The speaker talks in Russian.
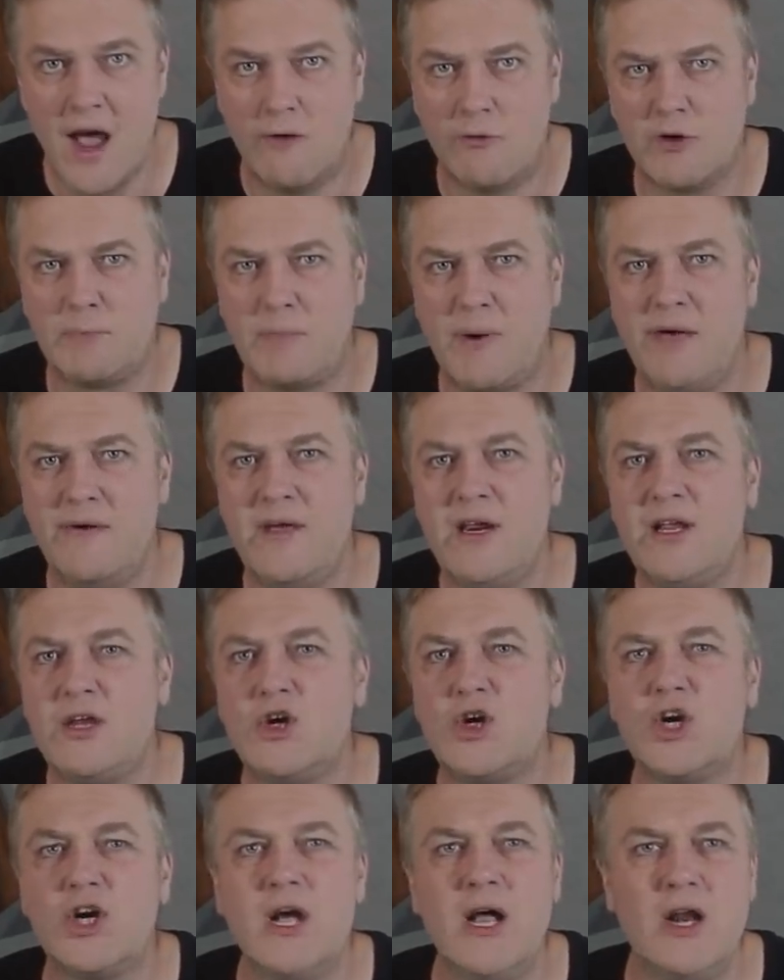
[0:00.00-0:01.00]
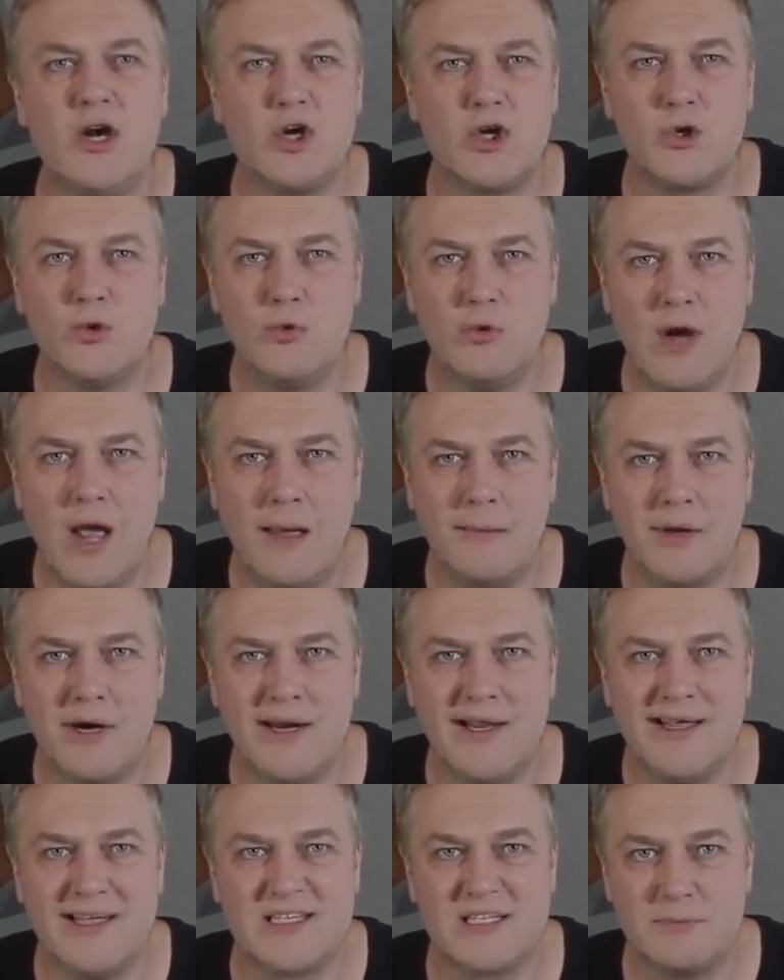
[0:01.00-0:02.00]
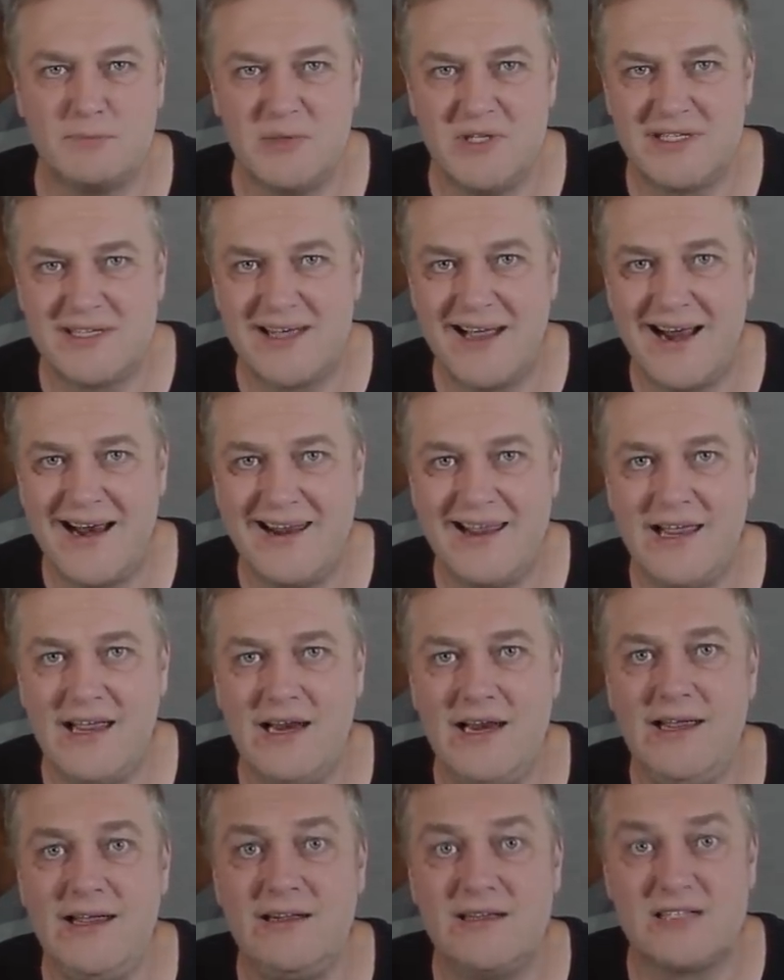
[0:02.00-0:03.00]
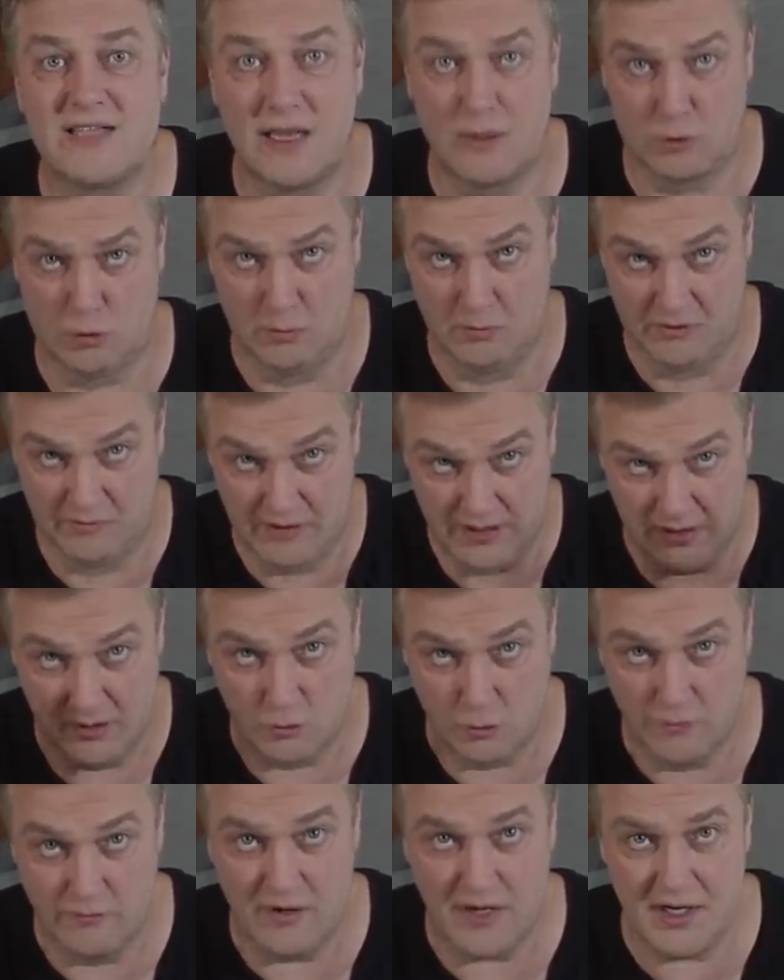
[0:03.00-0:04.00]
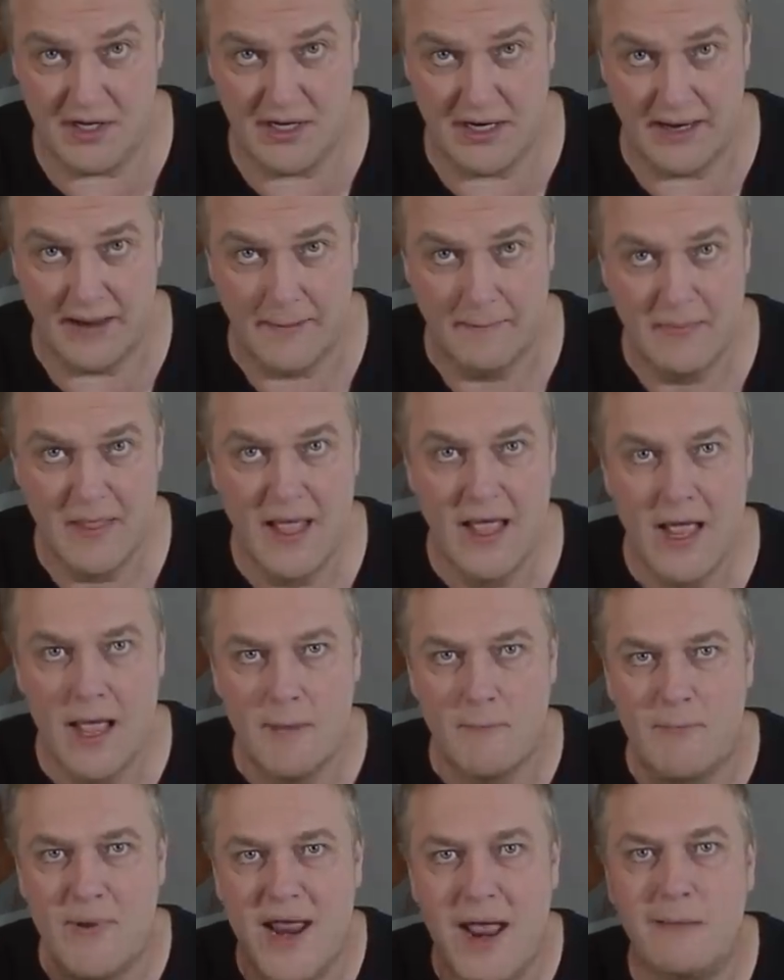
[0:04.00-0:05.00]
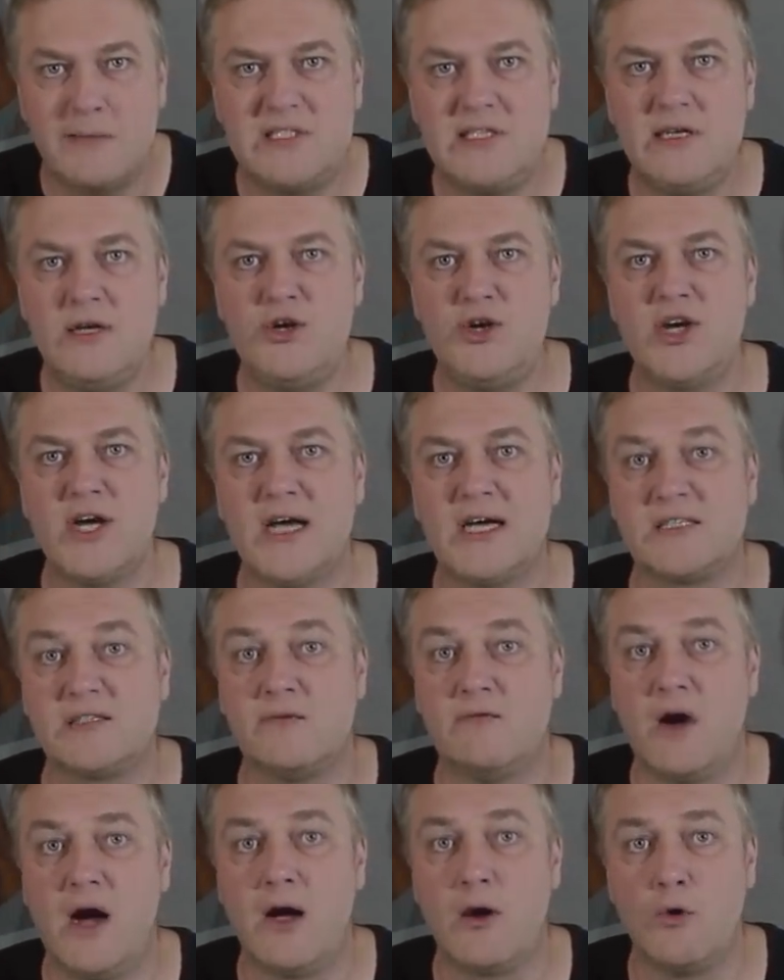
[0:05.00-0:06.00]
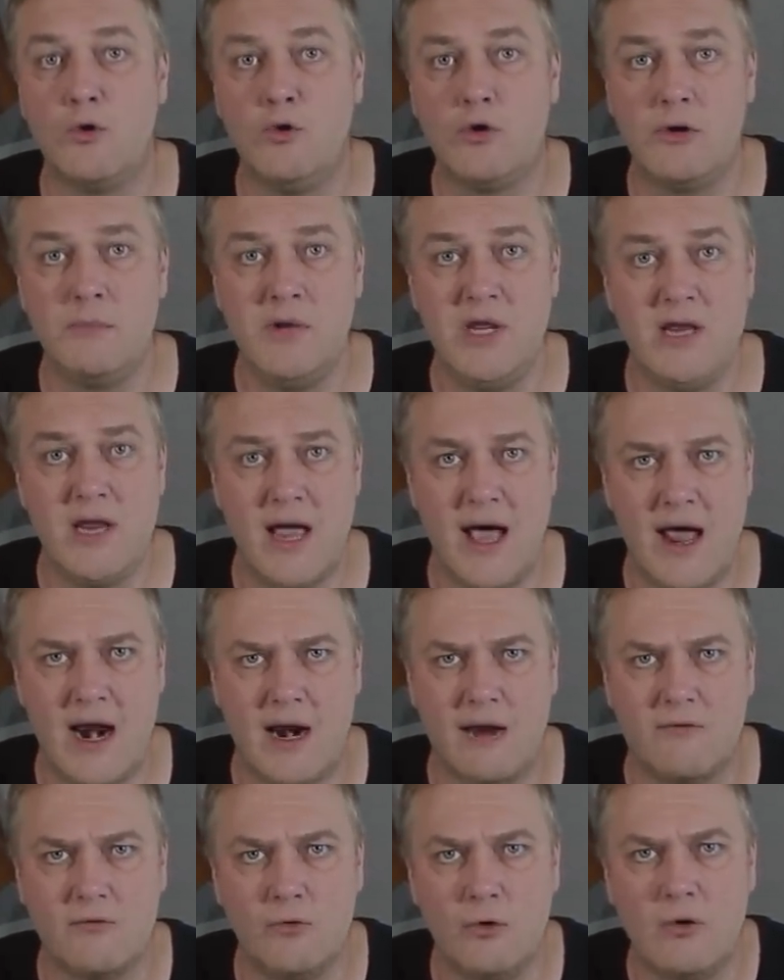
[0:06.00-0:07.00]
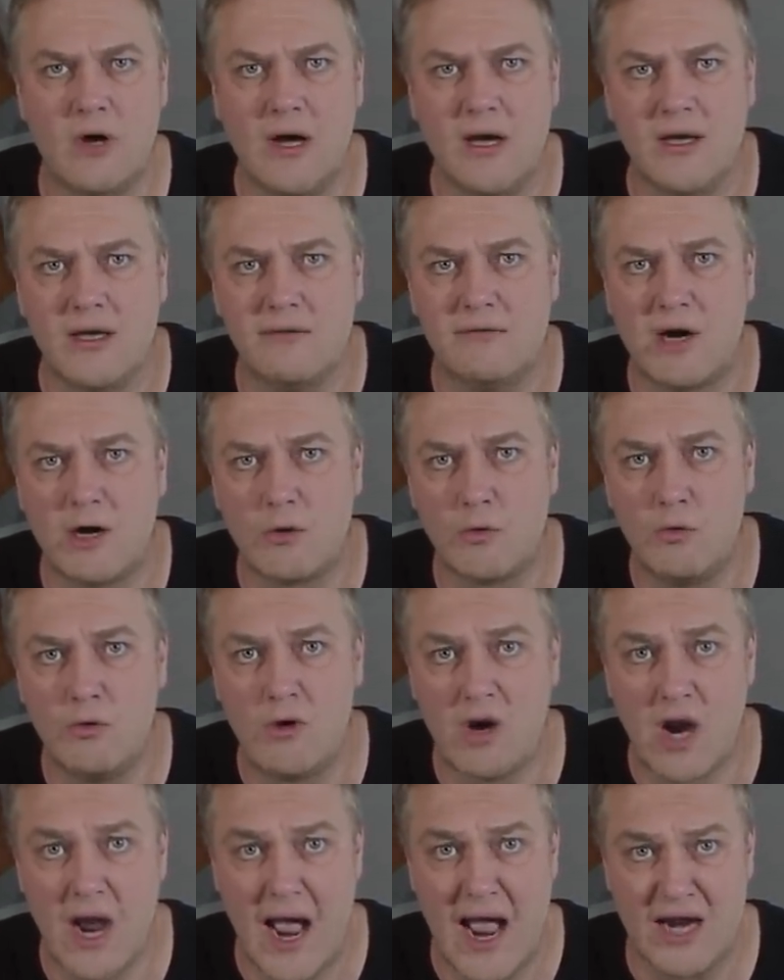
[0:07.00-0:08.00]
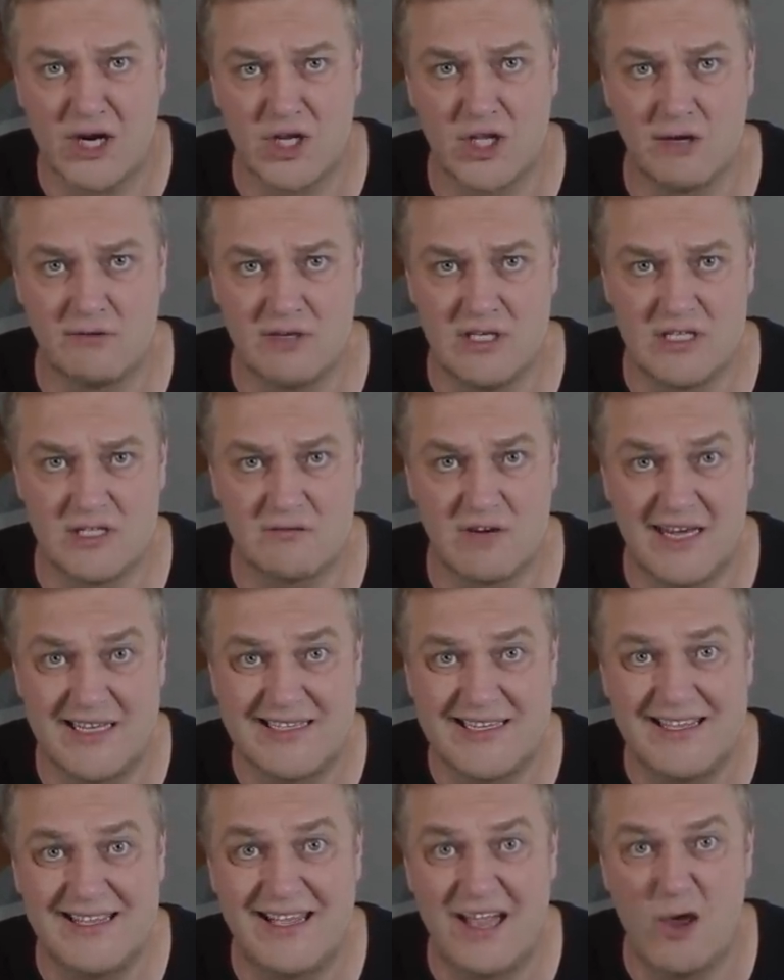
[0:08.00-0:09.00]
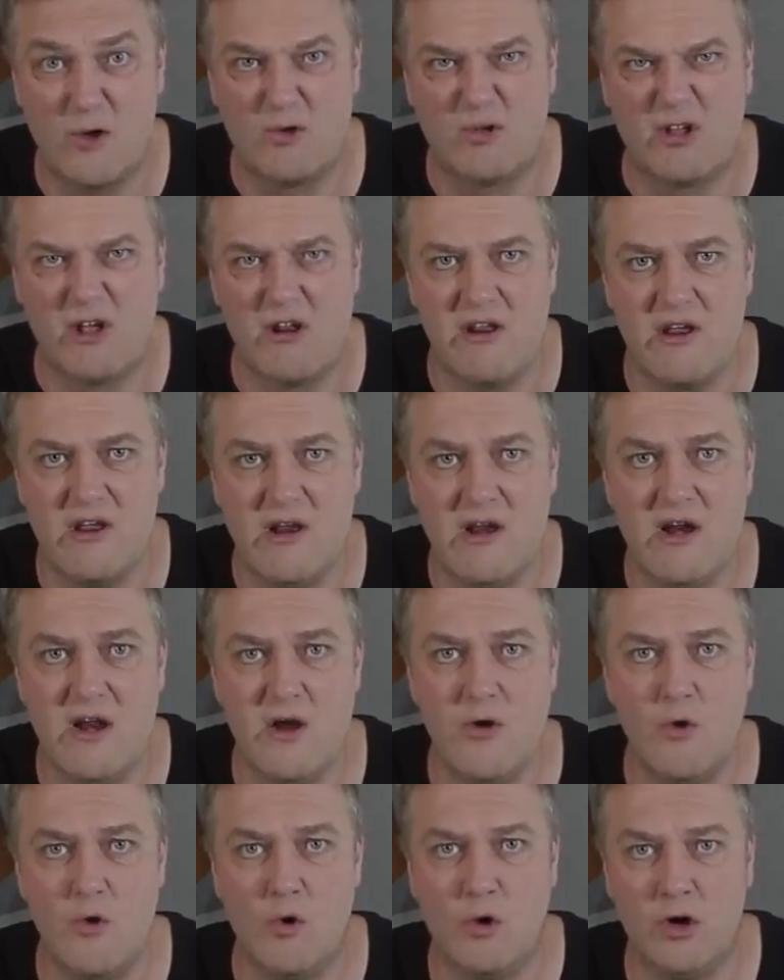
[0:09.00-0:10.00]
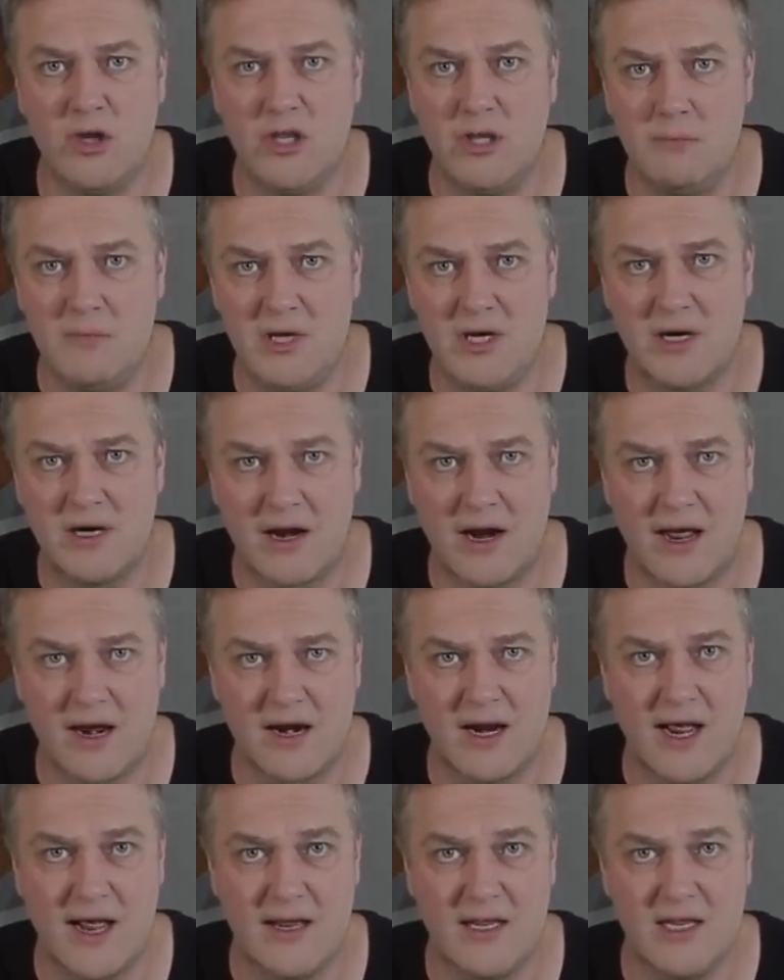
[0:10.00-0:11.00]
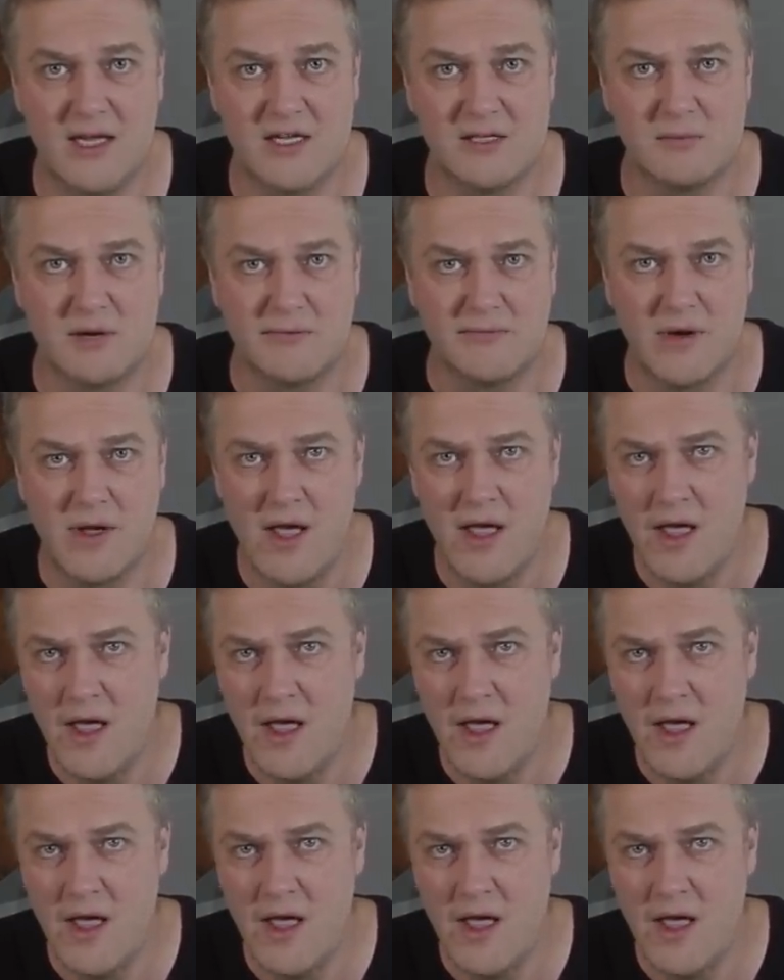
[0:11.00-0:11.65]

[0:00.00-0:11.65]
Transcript: Вот поверите, жаль, что у камеры нет специальной линзы, а то бы вы это увидели. Прямо сейчас вокруг меня, равно как и вокруг каждого из вас, летают триллионы микроорганизмов.